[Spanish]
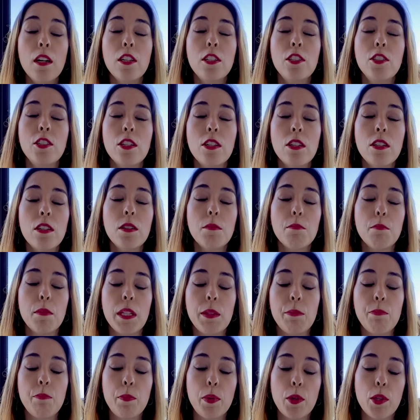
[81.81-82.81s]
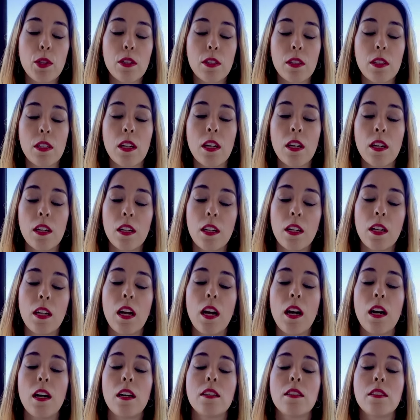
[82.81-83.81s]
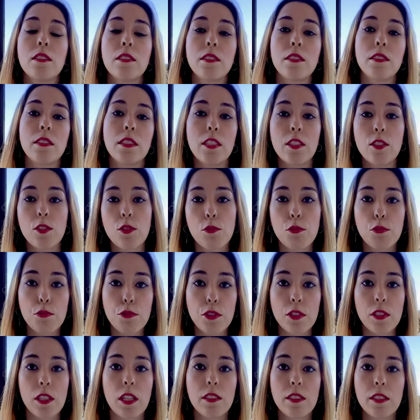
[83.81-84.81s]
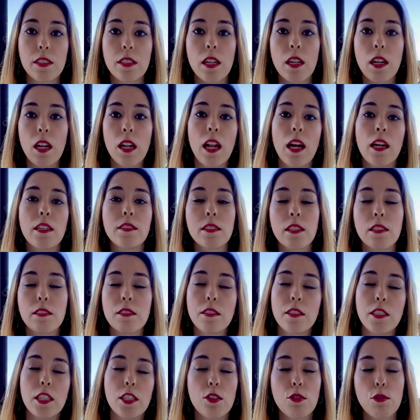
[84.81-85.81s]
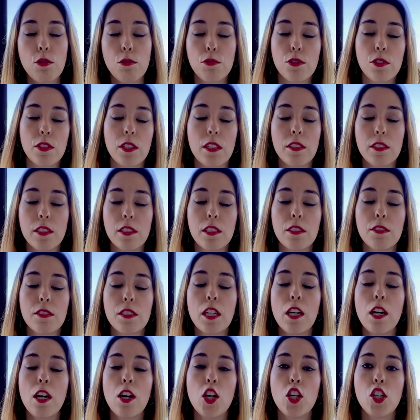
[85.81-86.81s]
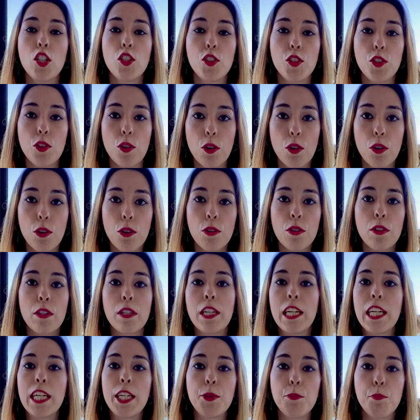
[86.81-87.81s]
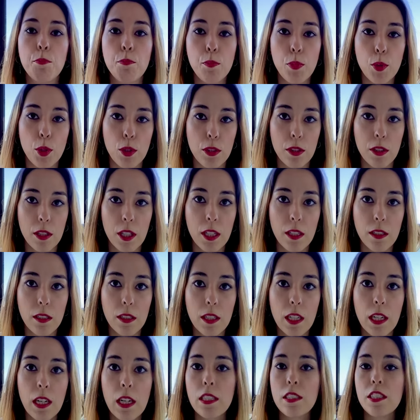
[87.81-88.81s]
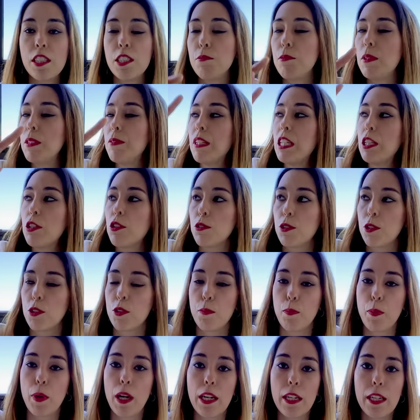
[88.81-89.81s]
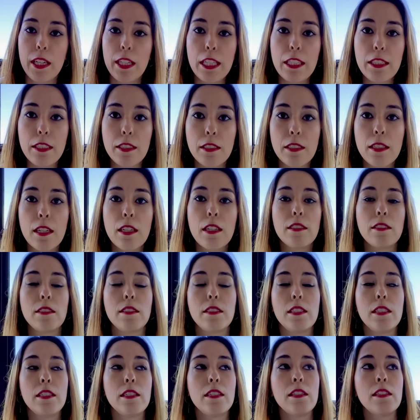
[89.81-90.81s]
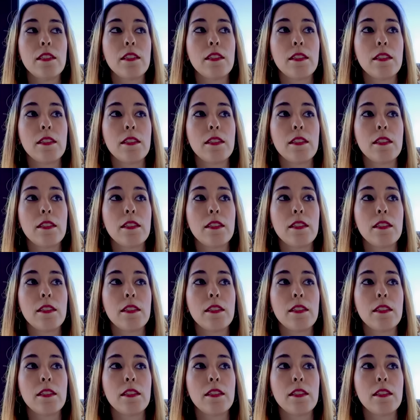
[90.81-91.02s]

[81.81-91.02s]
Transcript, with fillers: No me importa la circunstancia. Las circunstancias no importan si vive en otro país, si